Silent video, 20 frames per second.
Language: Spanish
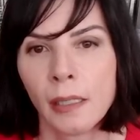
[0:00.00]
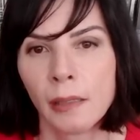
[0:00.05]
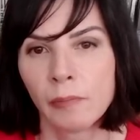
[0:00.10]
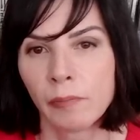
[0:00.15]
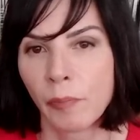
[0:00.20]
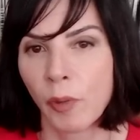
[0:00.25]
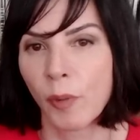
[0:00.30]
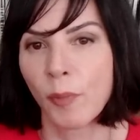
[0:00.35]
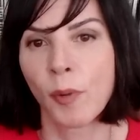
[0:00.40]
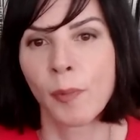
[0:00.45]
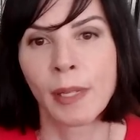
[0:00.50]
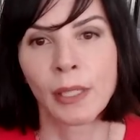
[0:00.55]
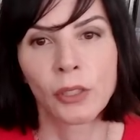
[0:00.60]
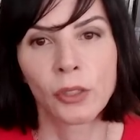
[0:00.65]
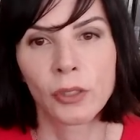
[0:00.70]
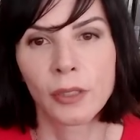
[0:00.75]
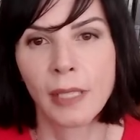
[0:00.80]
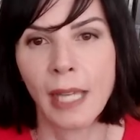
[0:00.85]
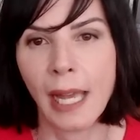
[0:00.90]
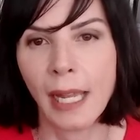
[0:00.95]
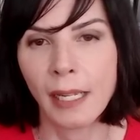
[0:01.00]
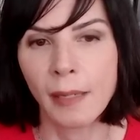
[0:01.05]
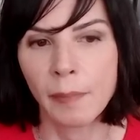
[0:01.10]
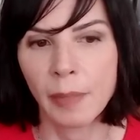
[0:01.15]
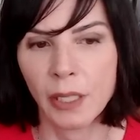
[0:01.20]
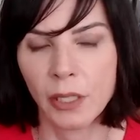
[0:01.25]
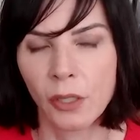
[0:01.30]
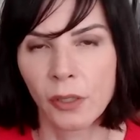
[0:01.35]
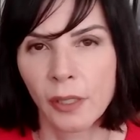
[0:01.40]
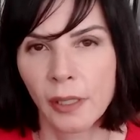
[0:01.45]
Por momentos da la
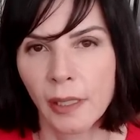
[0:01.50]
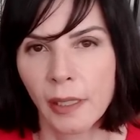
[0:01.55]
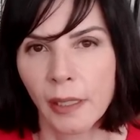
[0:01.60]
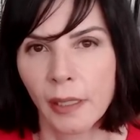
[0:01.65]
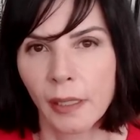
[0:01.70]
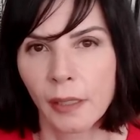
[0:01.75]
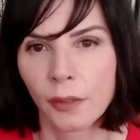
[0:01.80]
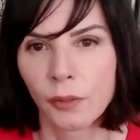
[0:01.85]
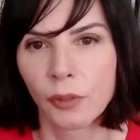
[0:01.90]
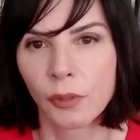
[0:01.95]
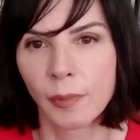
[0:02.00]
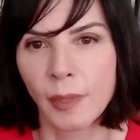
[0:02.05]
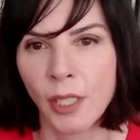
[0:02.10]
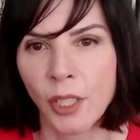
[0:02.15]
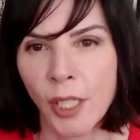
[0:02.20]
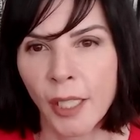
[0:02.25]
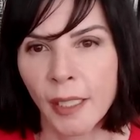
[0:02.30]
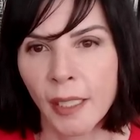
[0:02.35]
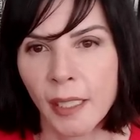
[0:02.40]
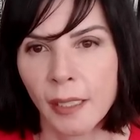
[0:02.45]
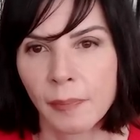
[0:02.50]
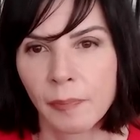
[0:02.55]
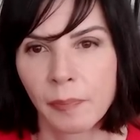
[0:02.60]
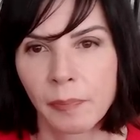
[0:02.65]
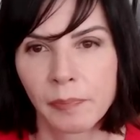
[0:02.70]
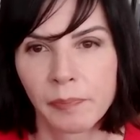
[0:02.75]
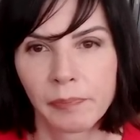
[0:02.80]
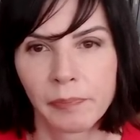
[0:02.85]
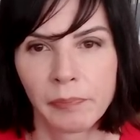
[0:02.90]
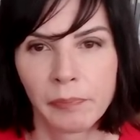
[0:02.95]
impresión de que sus viñetas
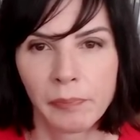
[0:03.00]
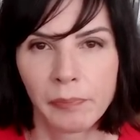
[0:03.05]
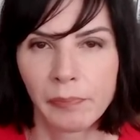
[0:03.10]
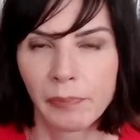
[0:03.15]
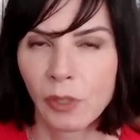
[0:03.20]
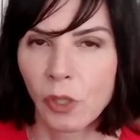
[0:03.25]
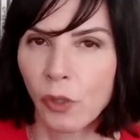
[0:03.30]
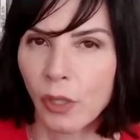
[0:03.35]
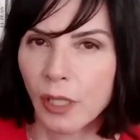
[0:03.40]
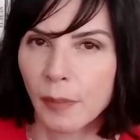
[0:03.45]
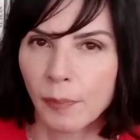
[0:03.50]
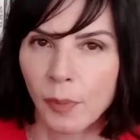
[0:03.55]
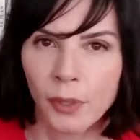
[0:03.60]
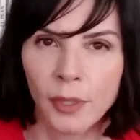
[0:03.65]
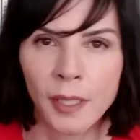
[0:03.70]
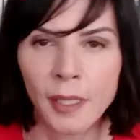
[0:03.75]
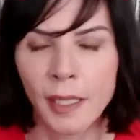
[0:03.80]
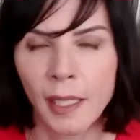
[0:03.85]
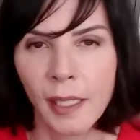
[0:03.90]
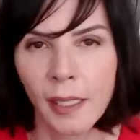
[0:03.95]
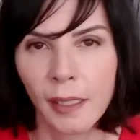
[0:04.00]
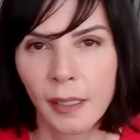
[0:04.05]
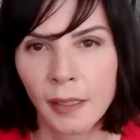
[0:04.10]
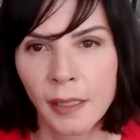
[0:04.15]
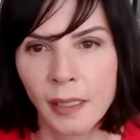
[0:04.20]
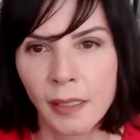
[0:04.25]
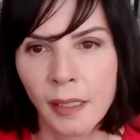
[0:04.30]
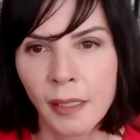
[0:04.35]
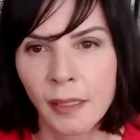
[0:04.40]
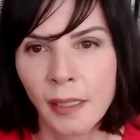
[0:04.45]
corresponden a
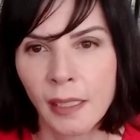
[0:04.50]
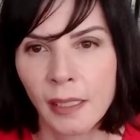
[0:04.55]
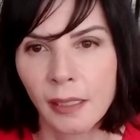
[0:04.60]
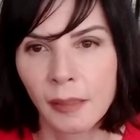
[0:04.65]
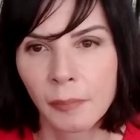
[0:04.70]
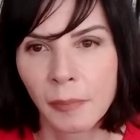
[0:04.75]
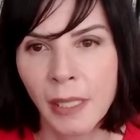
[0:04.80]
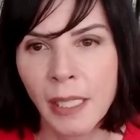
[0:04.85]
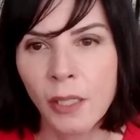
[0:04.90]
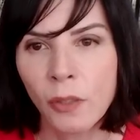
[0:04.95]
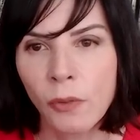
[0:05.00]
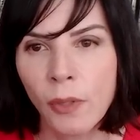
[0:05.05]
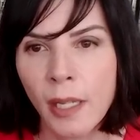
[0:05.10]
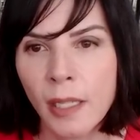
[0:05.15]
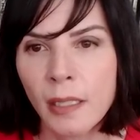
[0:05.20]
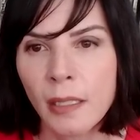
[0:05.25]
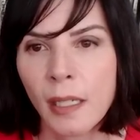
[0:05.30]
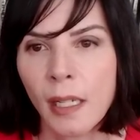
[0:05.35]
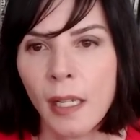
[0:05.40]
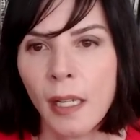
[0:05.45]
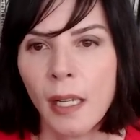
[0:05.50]
distintas películas,